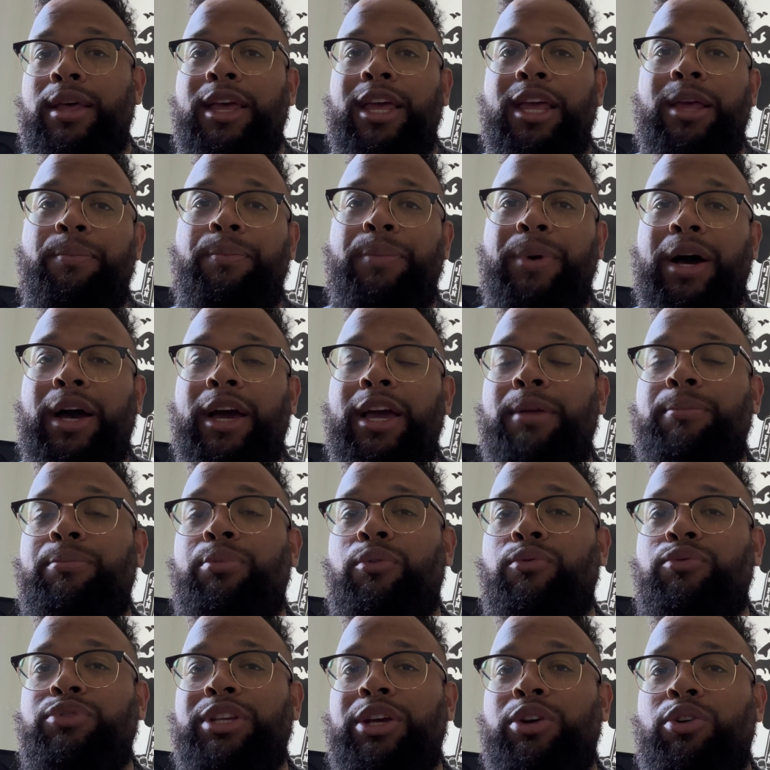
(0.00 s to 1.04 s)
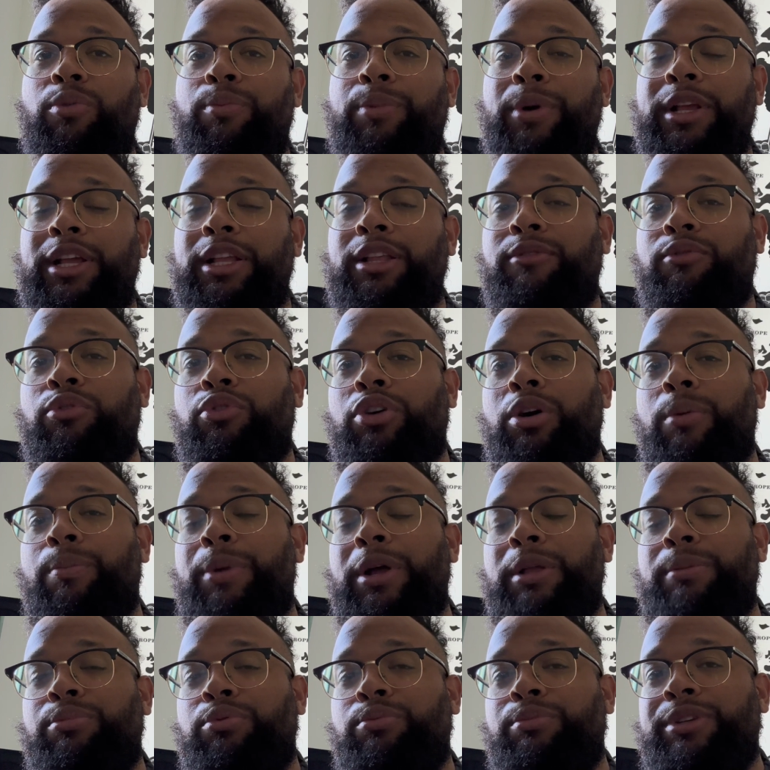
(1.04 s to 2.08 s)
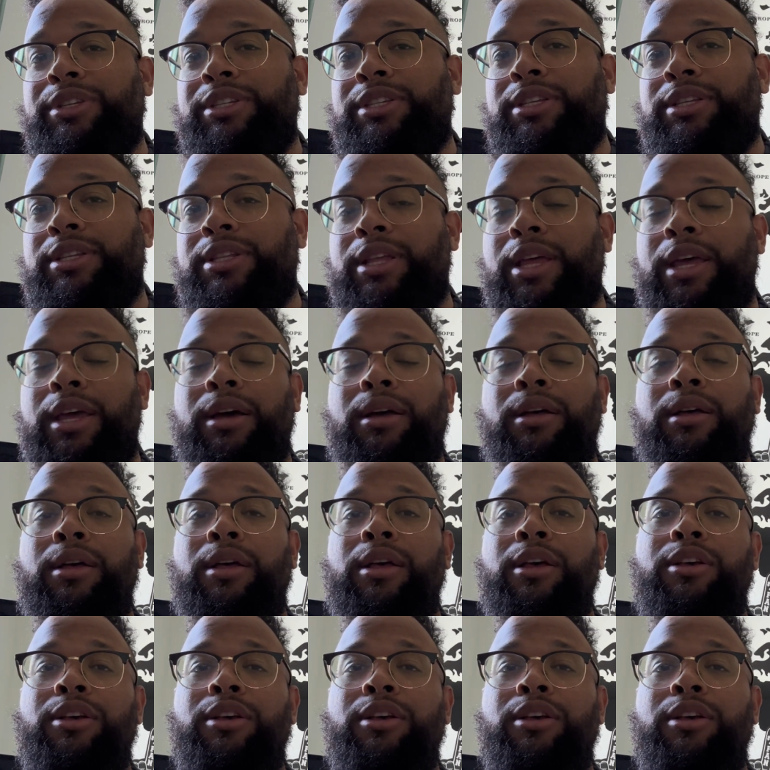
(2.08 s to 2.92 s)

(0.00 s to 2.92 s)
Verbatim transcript: Et pareil pour vous accompagner dans vos campagnes publicitaires,